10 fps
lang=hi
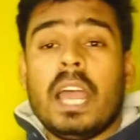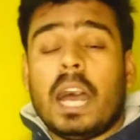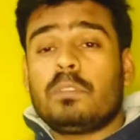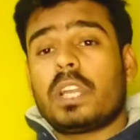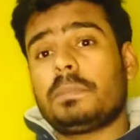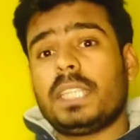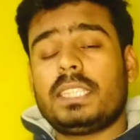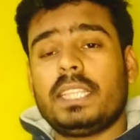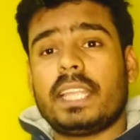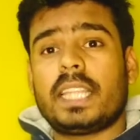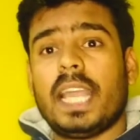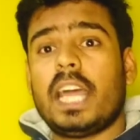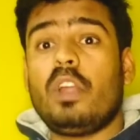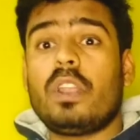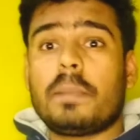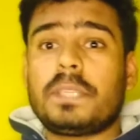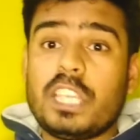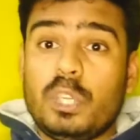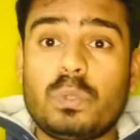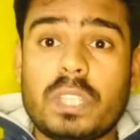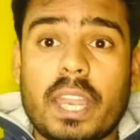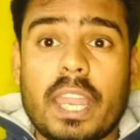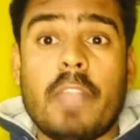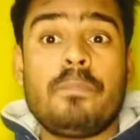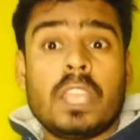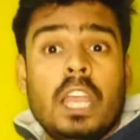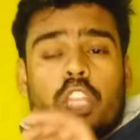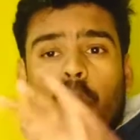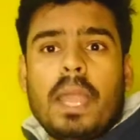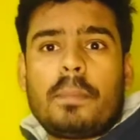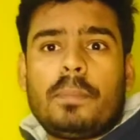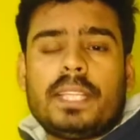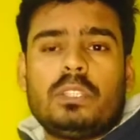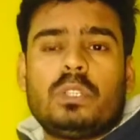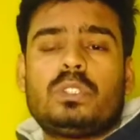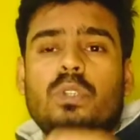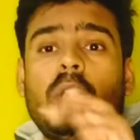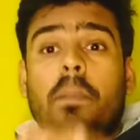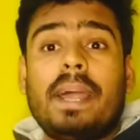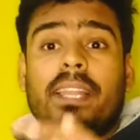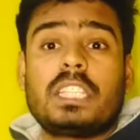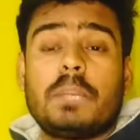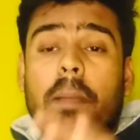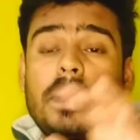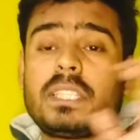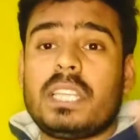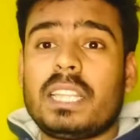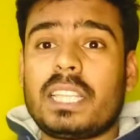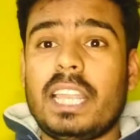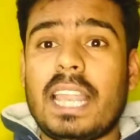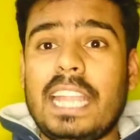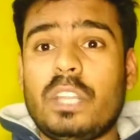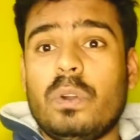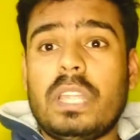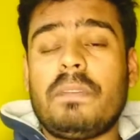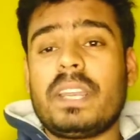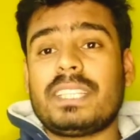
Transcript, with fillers: हम तो कब से इसे देखते आ रहे हैं और कब से यूज कर रहे हैं तो मैं आपको बता दू सोलर पैनल सिर्फ आपके छत के लाइट को या फिर